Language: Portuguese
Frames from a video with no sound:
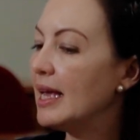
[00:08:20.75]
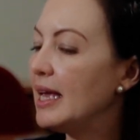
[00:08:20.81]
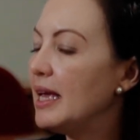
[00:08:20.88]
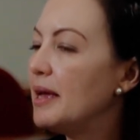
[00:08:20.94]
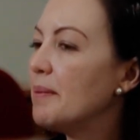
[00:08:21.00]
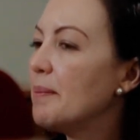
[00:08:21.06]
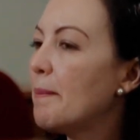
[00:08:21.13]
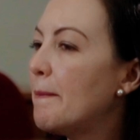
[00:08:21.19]

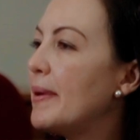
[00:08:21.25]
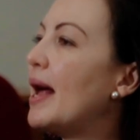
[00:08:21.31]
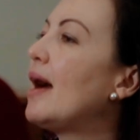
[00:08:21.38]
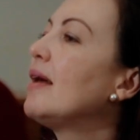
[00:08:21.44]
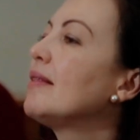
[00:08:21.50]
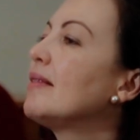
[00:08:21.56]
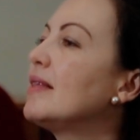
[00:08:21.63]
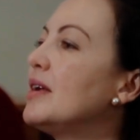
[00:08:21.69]
e
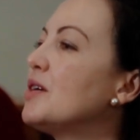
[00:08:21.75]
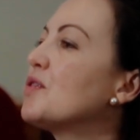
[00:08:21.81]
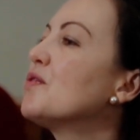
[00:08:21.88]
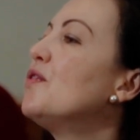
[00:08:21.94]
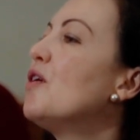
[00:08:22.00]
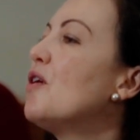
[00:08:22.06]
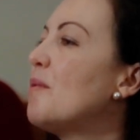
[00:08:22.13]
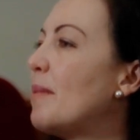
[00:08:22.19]
para
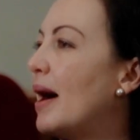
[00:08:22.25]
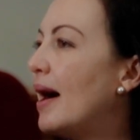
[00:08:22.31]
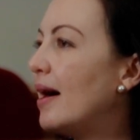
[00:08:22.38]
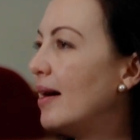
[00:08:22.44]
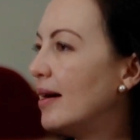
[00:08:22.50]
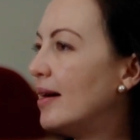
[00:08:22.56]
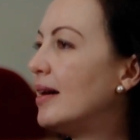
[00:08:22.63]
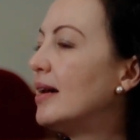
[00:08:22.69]

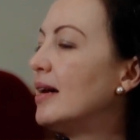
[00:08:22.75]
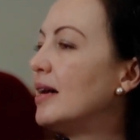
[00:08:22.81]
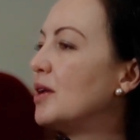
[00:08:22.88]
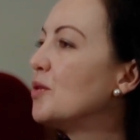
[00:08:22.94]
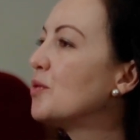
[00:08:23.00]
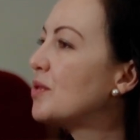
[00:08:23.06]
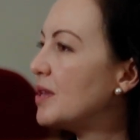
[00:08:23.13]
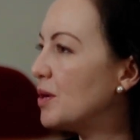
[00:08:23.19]
transformar
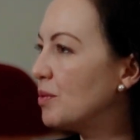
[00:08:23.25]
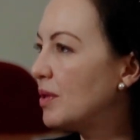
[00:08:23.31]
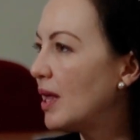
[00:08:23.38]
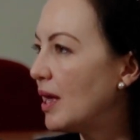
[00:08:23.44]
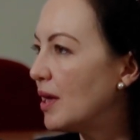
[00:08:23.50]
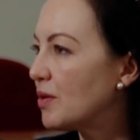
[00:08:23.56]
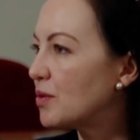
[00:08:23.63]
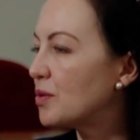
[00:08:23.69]
uh, no seu
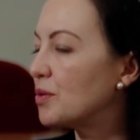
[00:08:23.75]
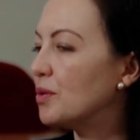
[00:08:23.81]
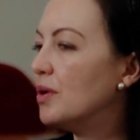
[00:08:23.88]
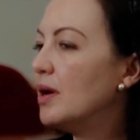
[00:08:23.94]
texto.